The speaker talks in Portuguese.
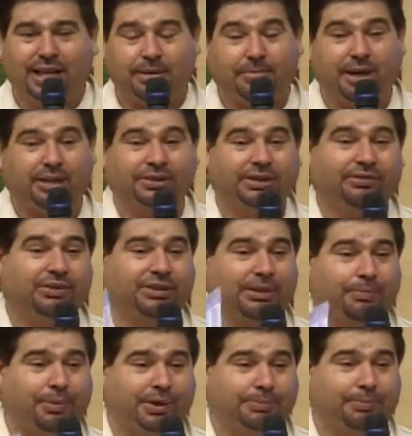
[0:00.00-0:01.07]
lembrando que você
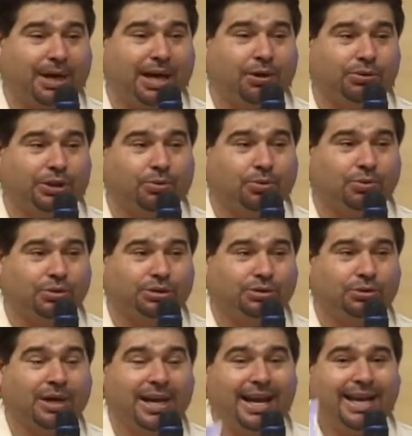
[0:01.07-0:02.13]
pode pagar o teu curso